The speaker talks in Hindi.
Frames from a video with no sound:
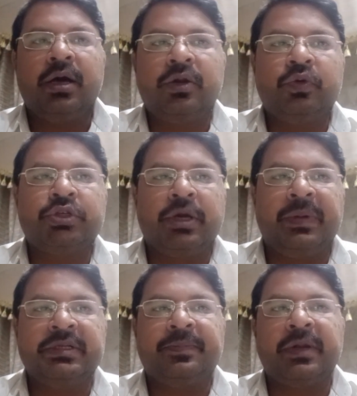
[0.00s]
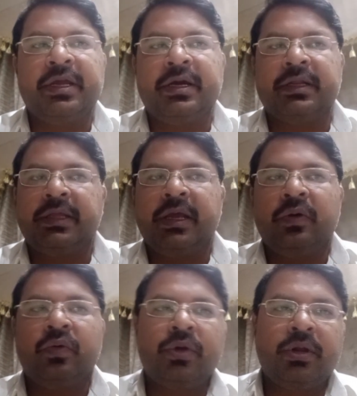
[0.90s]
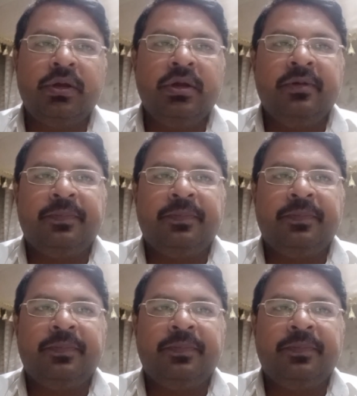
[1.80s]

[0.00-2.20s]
अगर कुछ कपल्स अप्लाई करते हैं और